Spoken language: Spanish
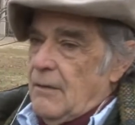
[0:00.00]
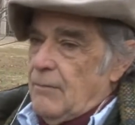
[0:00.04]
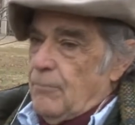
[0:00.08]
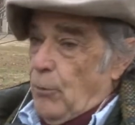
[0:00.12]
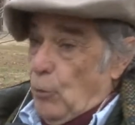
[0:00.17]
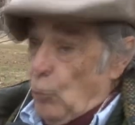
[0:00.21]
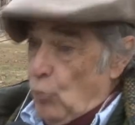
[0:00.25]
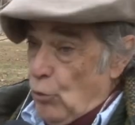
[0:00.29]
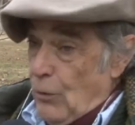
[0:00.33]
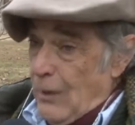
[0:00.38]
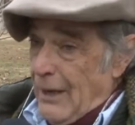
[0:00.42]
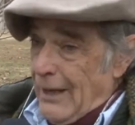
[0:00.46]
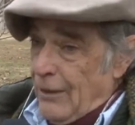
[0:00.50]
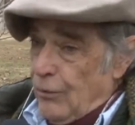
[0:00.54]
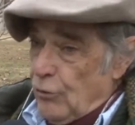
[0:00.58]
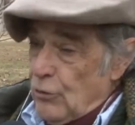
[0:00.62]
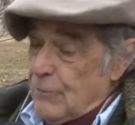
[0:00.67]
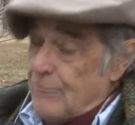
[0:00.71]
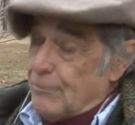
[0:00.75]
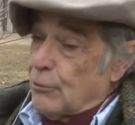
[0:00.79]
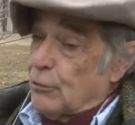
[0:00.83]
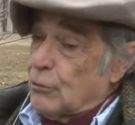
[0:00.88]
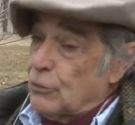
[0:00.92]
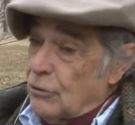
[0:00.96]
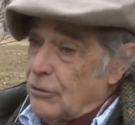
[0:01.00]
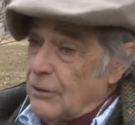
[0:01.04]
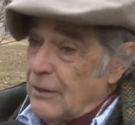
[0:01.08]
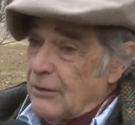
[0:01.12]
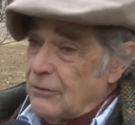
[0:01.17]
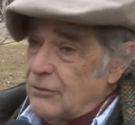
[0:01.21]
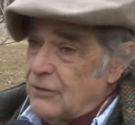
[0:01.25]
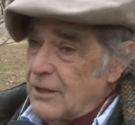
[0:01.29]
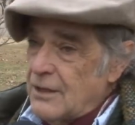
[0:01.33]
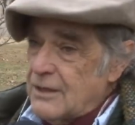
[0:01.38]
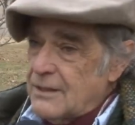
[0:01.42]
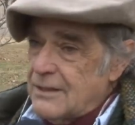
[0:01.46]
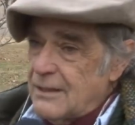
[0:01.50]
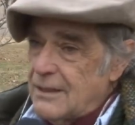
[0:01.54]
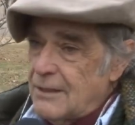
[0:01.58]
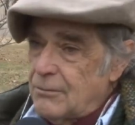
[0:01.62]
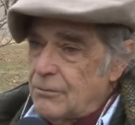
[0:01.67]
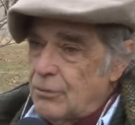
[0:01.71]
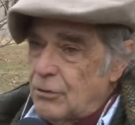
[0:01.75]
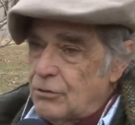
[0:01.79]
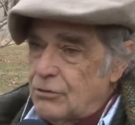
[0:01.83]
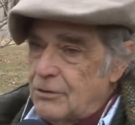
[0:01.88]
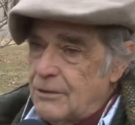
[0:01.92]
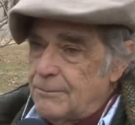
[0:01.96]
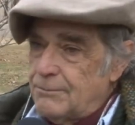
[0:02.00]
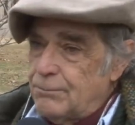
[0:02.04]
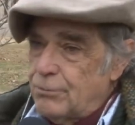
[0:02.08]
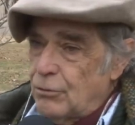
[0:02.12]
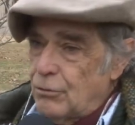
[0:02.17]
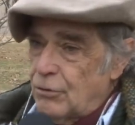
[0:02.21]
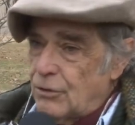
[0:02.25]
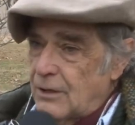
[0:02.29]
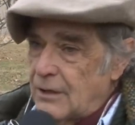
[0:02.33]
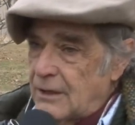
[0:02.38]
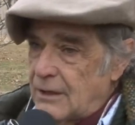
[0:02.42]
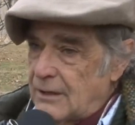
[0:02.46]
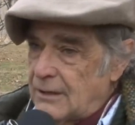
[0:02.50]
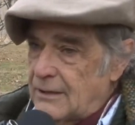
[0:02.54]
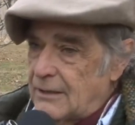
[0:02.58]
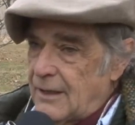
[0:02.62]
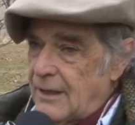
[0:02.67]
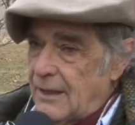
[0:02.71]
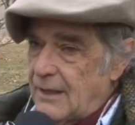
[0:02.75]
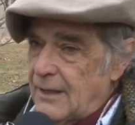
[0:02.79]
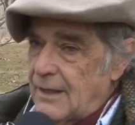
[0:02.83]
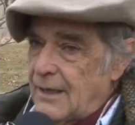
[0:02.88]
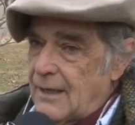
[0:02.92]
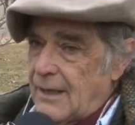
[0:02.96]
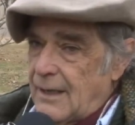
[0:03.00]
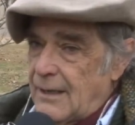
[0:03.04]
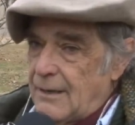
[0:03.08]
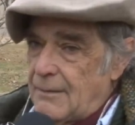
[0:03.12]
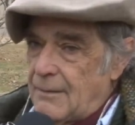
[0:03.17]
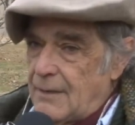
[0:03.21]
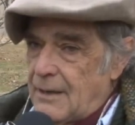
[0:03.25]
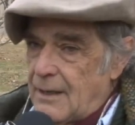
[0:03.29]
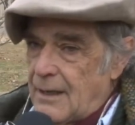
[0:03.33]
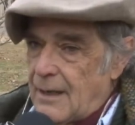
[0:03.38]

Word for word: por un lado. Y por otro lado tiene que ser el biotipo que tenga